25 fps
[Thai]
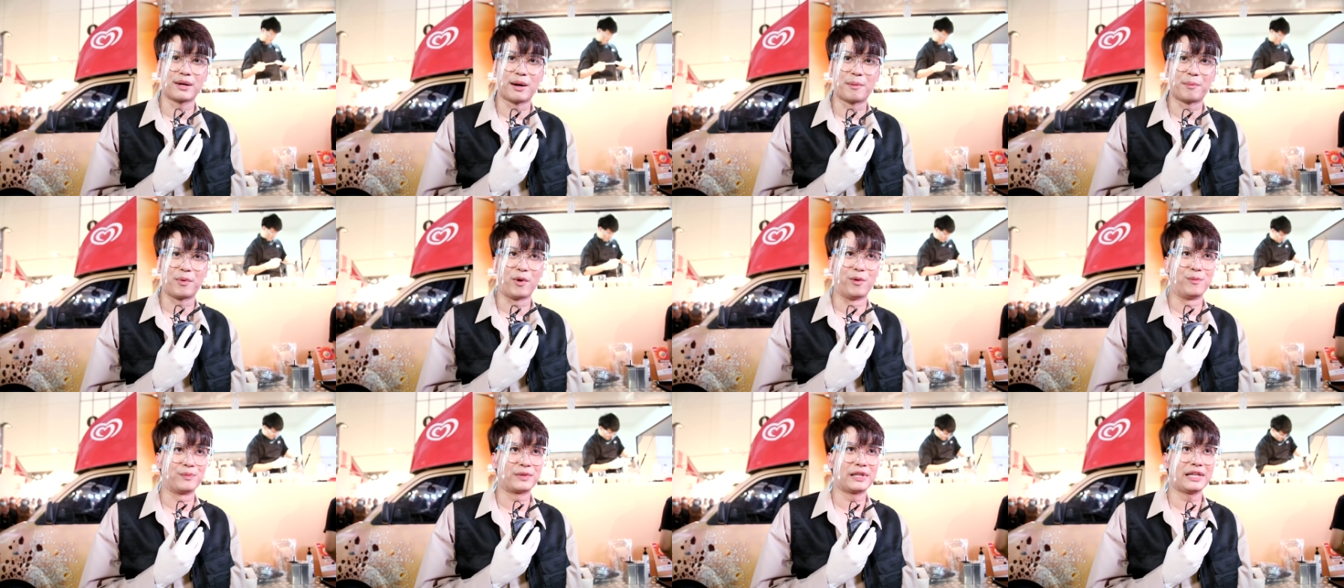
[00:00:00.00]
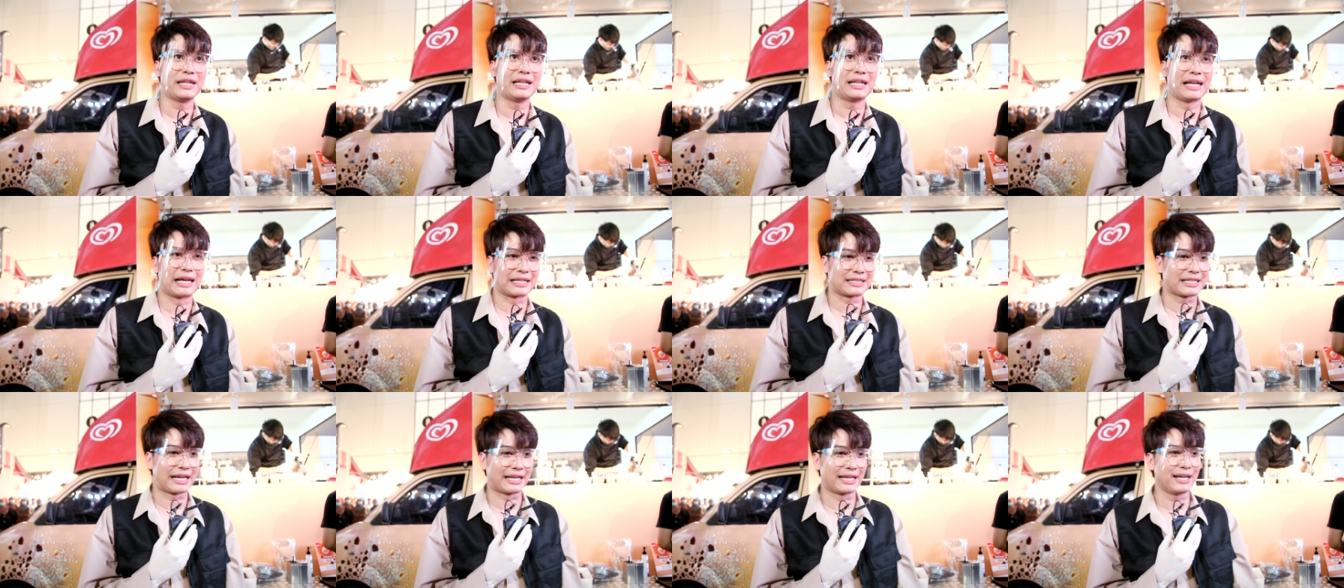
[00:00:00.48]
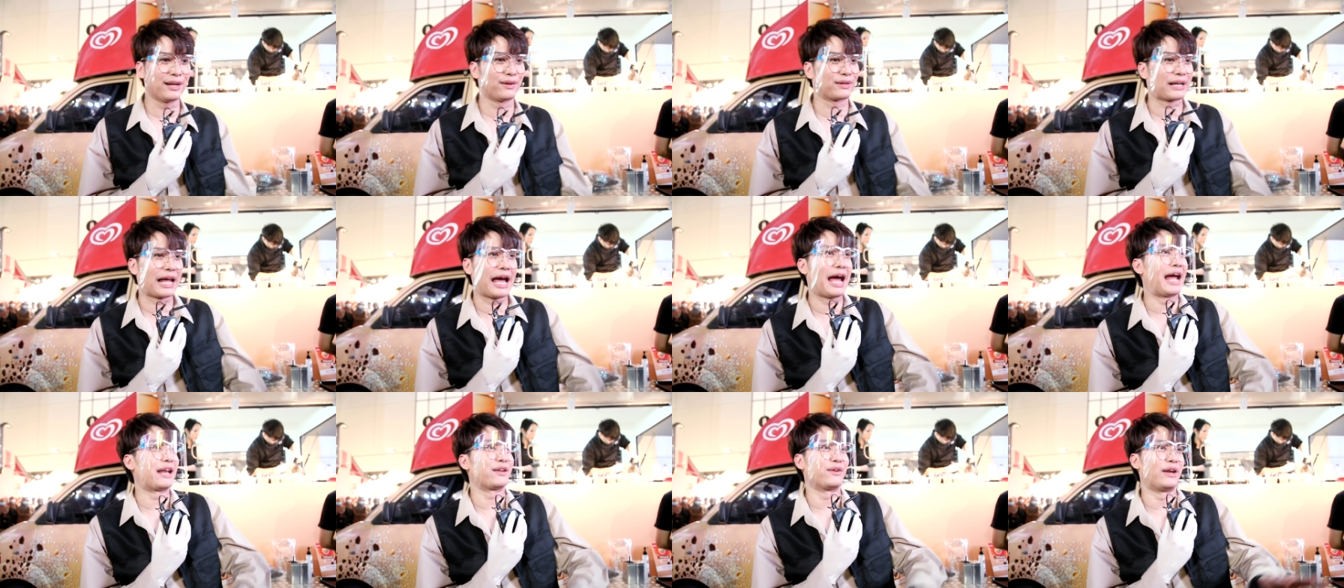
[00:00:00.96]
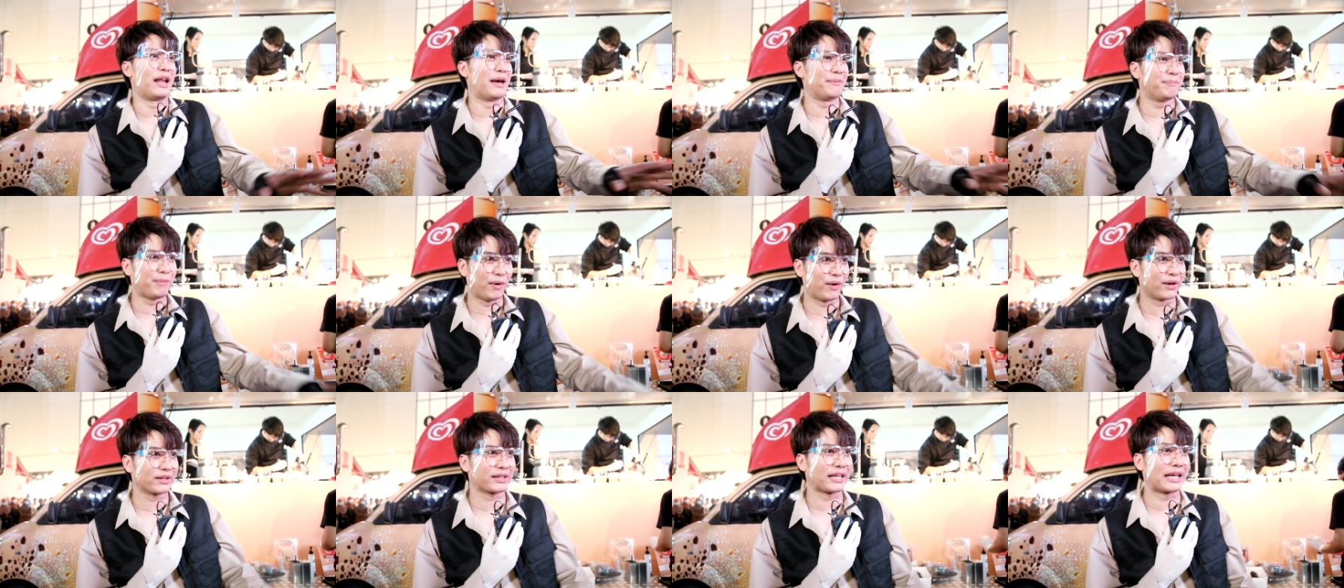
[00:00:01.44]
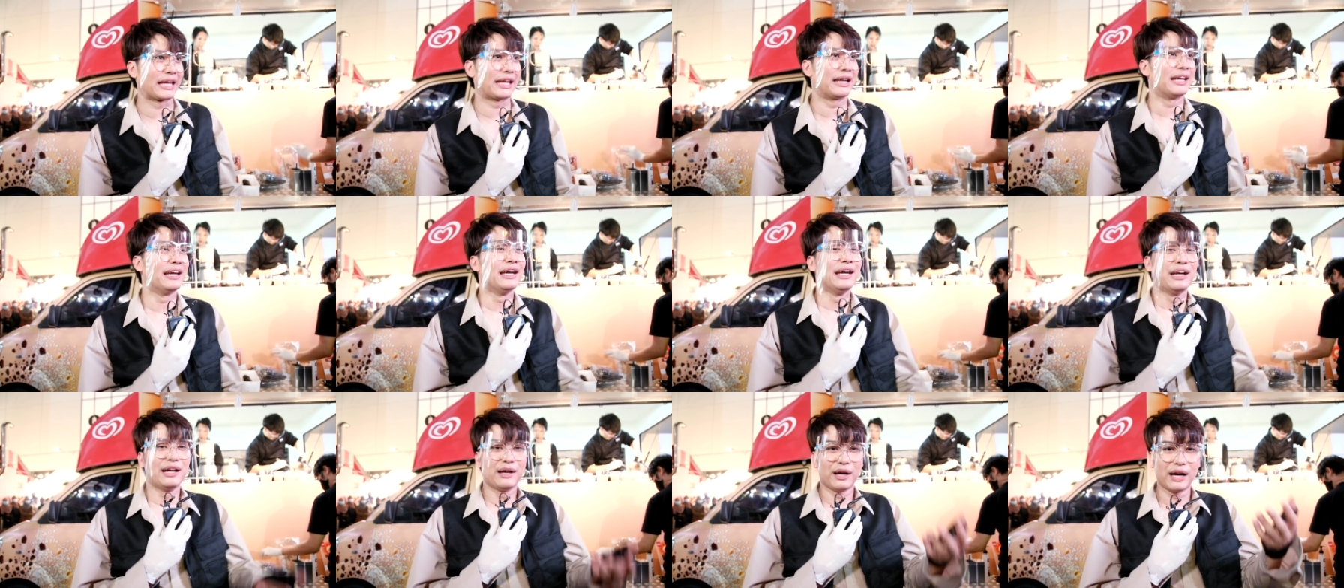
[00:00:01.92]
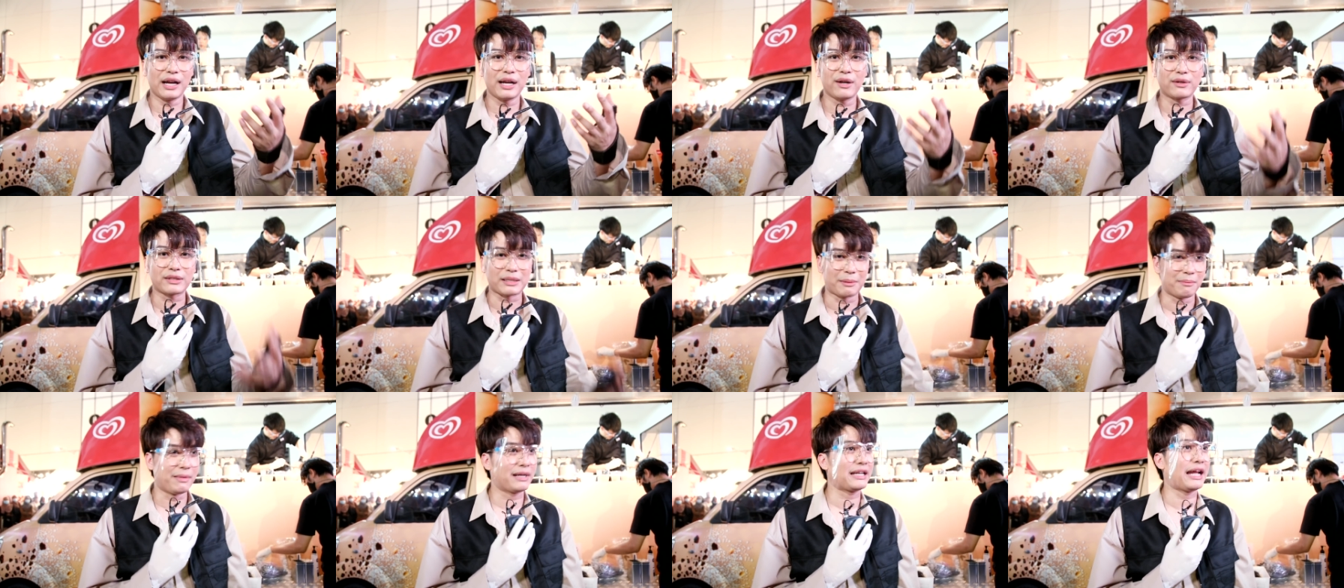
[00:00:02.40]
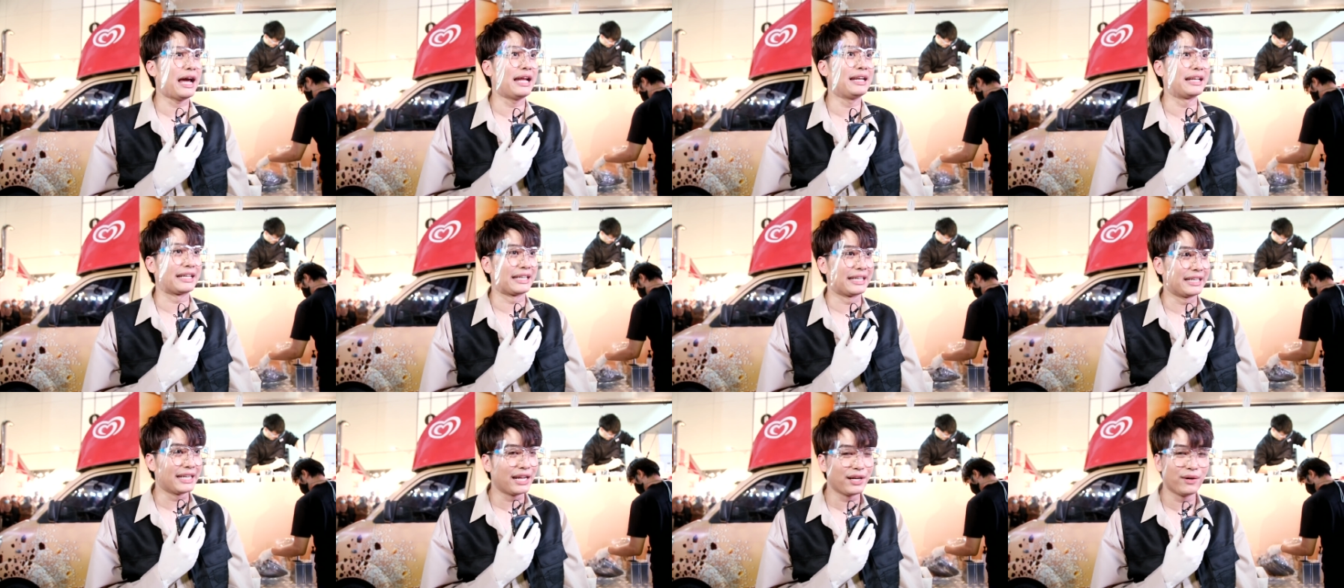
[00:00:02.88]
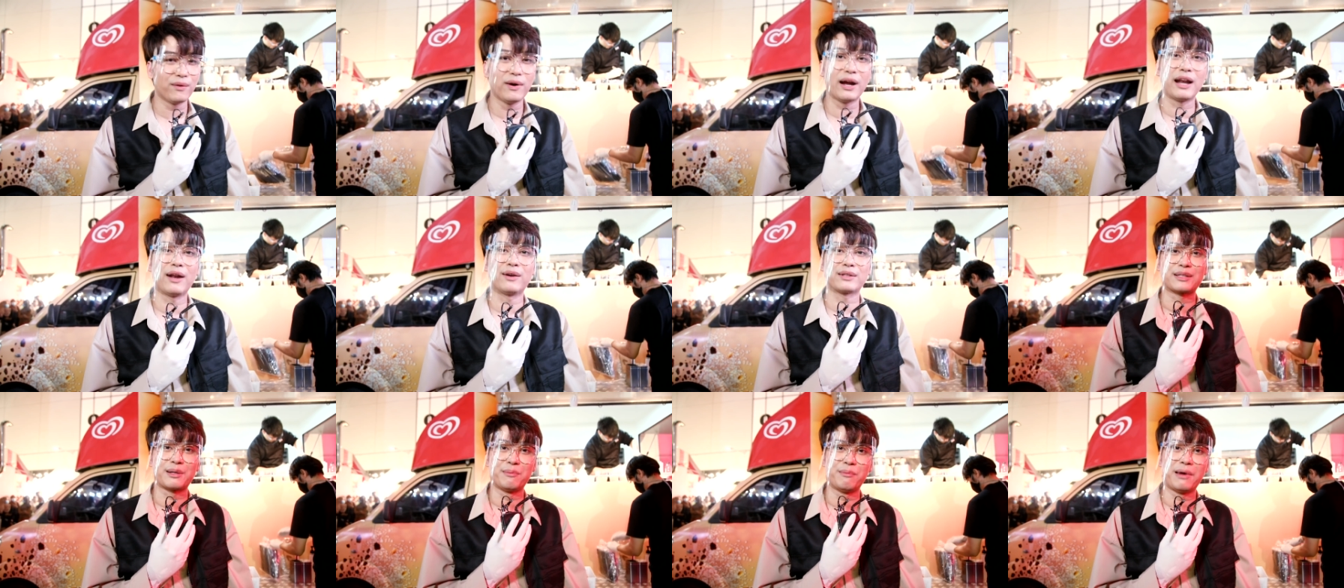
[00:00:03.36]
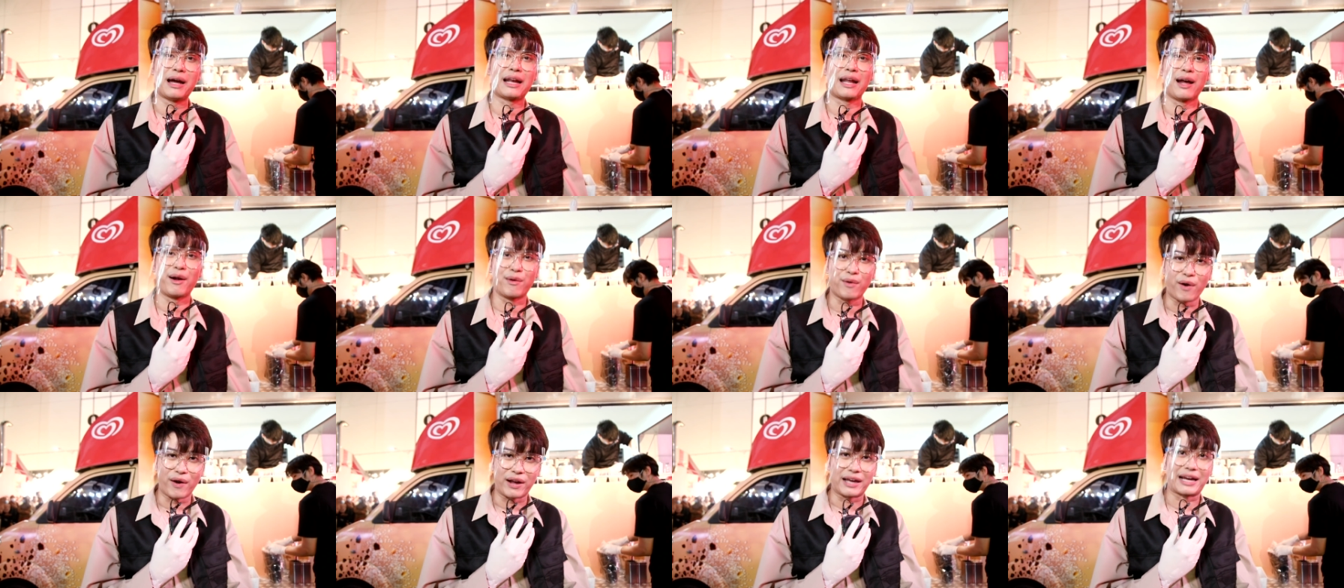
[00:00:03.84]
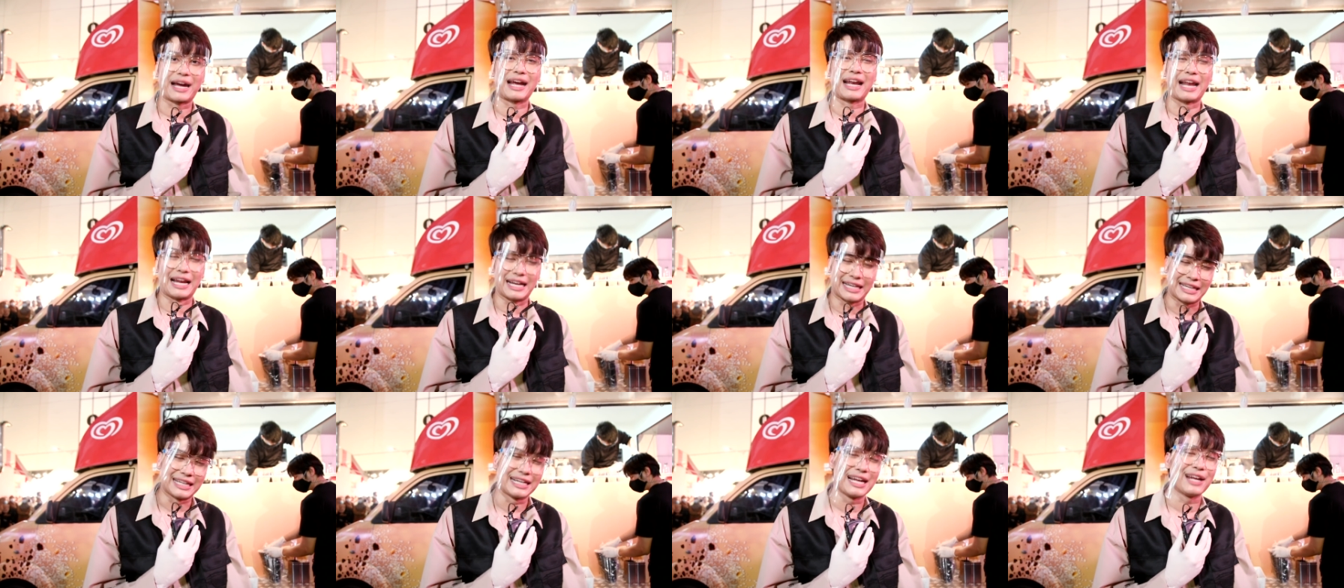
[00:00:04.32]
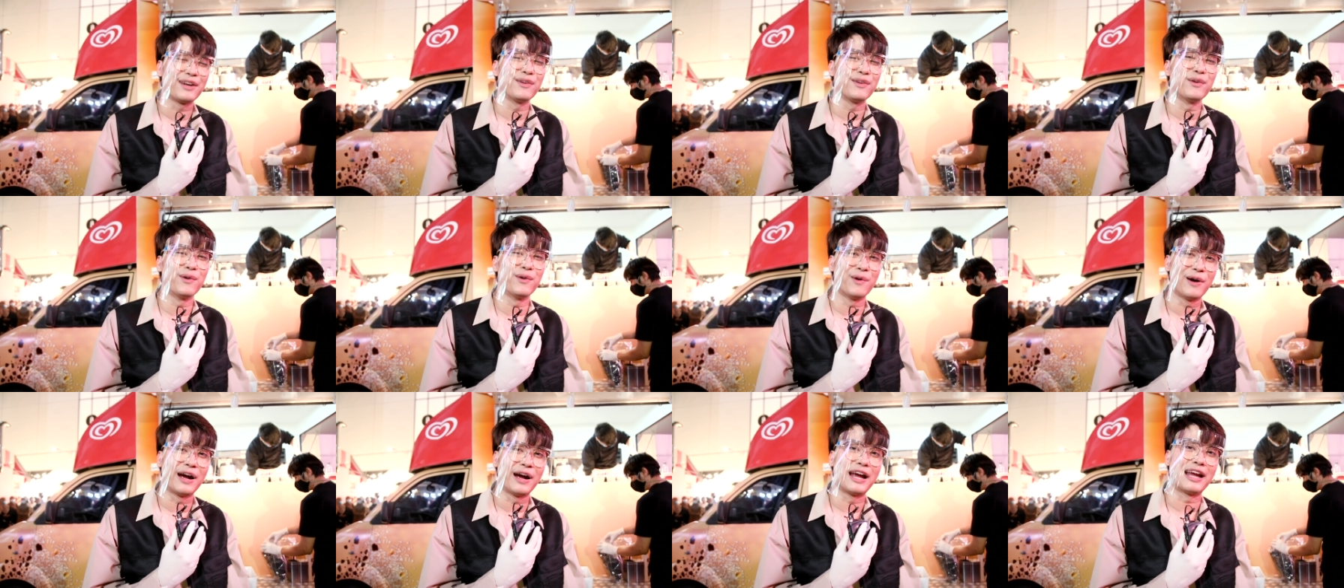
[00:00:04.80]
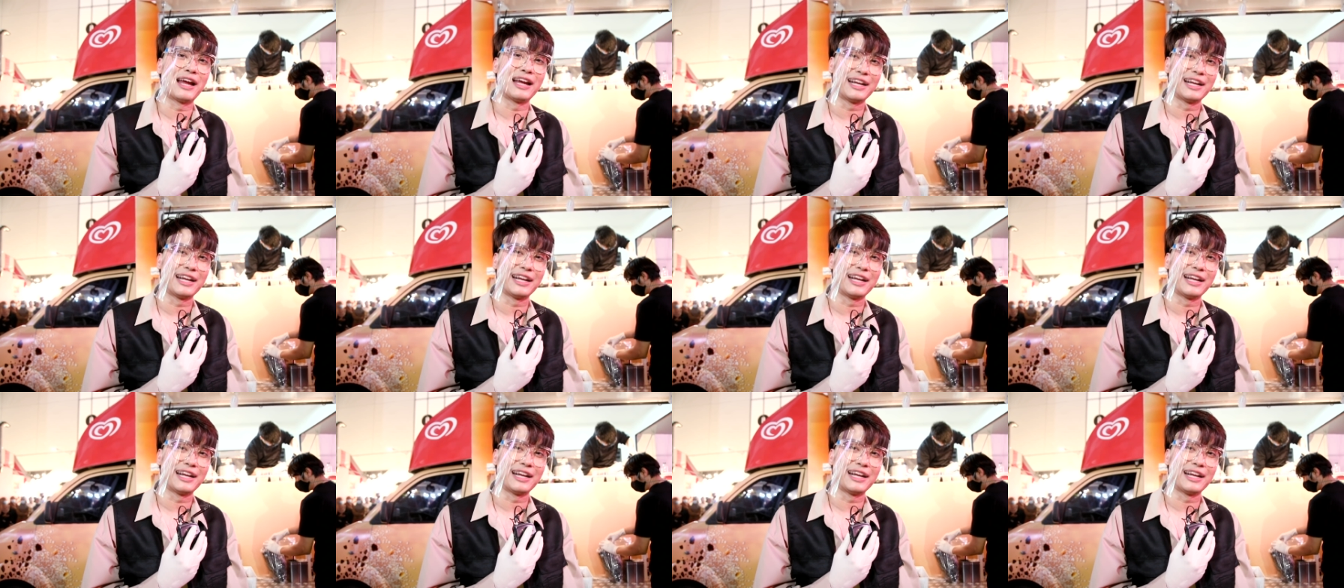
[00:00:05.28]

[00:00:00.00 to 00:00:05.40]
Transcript: สำหรับผมที่หลังจากที่เราทานอยู่แล้วปกติเฮ้ยเราสามารถทานอย่างนี้ได้ด้วยเราสามารถอร่อยขนาดนี้ได้ด้วย